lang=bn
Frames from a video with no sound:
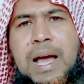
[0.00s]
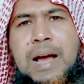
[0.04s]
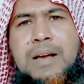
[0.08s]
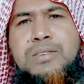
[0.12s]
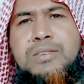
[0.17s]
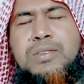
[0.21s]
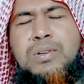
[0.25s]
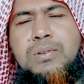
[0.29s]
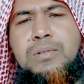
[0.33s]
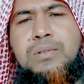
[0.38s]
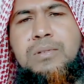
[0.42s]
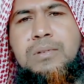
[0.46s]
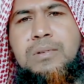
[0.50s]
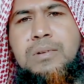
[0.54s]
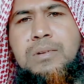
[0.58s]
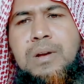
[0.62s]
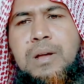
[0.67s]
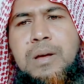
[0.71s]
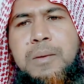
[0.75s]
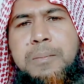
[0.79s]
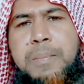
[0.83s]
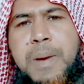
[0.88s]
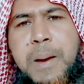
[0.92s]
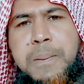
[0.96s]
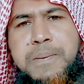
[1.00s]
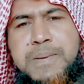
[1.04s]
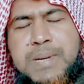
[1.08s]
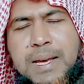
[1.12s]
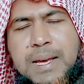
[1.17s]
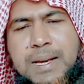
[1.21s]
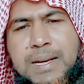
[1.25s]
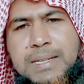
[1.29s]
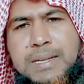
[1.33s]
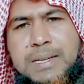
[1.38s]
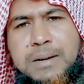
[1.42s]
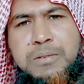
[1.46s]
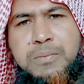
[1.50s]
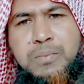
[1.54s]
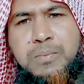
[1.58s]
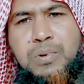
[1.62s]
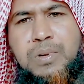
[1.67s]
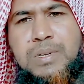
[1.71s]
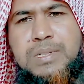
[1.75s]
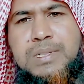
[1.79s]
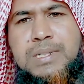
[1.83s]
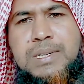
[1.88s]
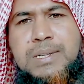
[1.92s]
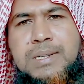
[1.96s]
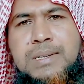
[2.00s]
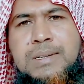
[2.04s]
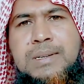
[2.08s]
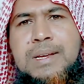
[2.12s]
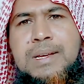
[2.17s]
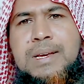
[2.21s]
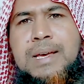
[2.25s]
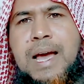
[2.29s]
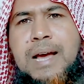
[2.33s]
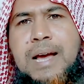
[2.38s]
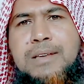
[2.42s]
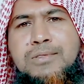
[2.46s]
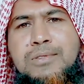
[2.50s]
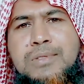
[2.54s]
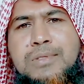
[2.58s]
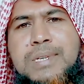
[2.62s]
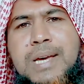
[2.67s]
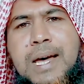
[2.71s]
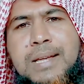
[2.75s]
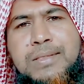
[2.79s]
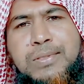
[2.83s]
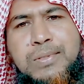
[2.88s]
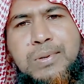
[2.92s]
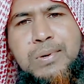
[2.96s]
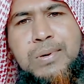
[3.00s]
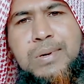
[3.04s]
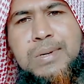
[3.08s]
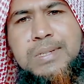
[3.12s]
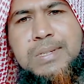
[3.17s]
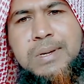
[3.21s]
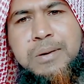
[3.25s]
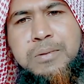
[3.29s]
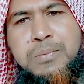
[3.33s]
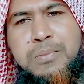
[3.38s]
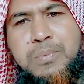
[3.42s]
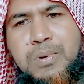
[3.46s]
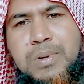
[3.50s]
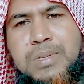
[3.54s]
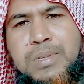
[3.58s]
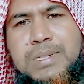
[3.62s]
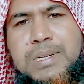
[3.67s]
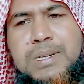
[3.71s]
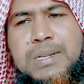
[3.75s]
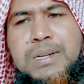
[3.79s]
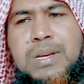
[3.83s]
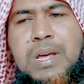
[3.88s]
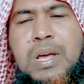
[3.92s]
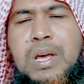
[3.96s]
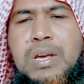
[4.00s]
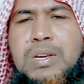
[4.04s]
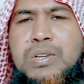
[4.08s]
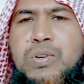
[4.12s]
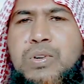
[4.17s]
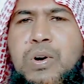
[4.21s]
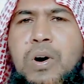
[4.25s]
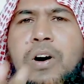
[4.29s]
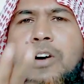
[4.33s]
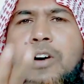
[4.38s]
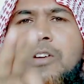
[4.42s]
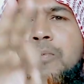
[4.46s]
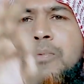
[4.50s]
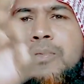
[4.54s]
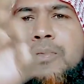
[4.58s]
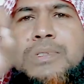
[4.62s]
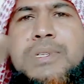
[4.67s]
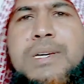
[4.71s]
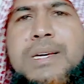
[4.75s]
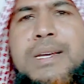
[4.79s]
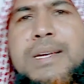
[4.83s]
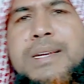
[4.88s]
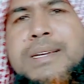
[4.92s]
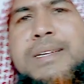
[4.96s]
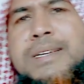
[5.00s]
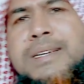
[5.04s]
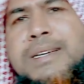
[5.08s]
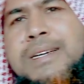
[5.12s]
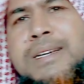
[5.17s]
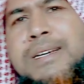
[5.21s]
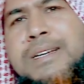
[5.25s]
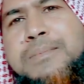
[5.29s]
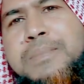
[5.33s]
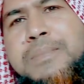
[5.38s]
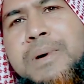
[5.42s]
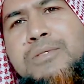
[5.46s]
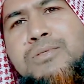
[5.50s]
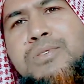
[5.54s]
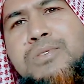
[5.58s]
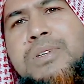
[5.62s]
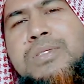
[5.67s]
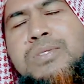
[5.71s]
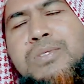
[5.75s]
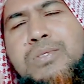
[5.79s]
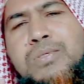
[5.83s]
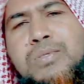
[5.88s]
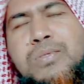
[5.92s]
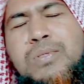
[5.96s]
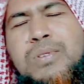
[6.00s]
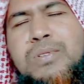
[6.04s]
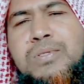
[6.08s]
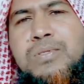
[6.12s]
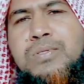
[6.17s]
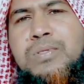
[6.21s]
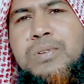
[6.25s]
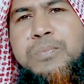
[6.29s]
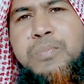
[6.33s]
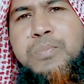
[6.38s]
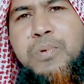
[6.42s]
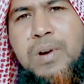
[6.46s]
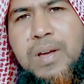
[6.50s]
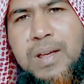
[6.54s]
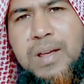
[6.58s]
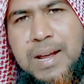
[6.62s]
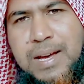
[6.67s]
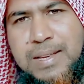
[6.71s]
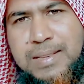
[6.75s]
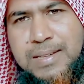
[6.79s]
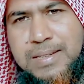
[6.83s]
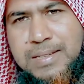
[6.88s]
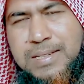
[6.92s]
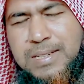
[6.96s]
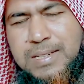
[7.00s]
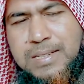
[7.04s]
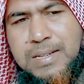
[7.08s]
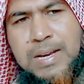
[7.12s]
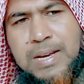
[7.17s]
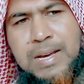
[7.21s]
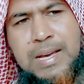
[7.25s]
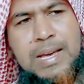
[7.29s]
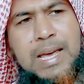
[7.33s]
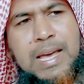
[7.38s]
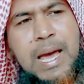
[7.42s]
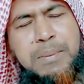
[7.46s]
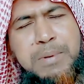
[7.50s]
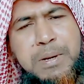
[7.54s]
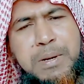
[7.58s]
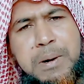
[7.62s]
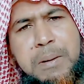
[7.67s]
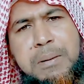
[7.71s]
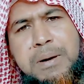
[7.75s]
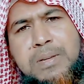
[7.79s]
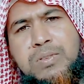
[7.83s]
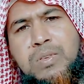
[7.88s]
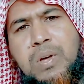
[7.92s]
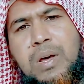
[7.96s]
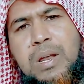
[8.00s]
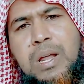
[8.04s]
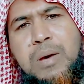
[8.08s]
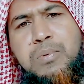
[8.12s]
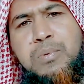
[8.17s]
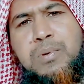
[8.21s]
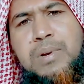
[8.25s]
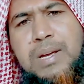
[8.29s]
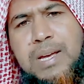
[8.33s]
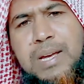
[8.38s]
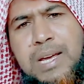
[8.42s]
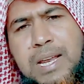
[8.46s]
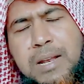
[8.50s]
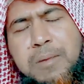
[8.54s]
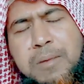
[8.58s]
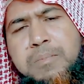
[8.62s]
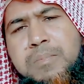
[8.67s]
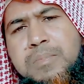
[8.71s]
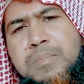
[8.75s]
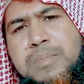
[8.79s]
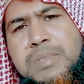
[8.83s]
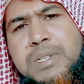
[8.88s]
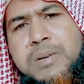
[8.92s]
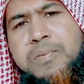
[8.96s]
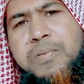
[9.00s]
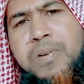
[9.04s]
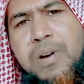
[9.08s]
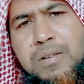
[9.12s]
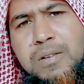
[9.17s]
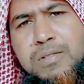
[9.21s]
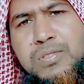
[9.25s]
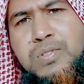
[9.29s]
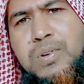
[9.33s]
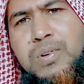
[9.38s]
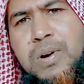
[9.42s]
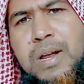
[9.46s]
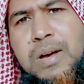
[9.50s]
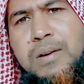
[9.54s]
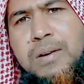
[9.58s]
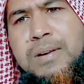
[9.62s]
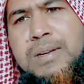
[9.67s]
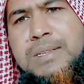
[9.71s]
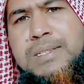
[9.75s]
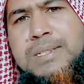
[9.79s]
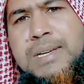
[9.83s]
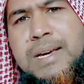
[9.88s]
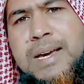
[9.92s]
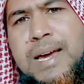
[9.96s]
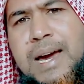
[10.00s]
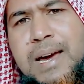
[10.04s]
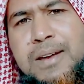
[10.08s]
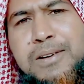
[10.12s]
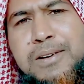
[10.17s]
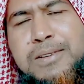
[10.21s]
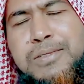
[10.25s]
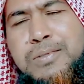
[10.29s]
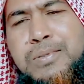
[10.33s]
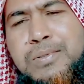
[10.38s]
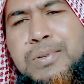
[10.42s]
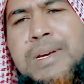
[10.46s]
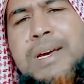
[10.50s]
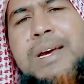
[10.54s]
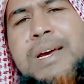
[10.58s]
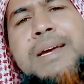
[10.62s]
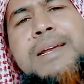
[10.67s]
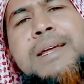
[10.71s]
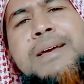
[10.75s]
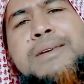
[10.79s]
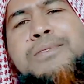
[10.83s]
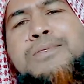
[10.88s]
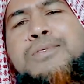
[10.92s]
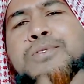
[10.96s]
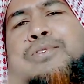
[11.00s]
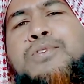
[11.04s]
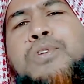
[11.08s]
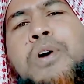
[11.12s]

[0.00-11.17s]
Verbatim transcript: একজন ব্যবসায়ীকে যেমন বলেছেন একজন ছাত্রকে যেমন বলেছেন সর্ব শ্রেণীর মানুষের জন্য কিন্তু এই পড়ার আদেশ এমনিভাবে বলে এলম যে ফরজ করা হয়েছে জ্ঞান অর্জন এটা কিন্তু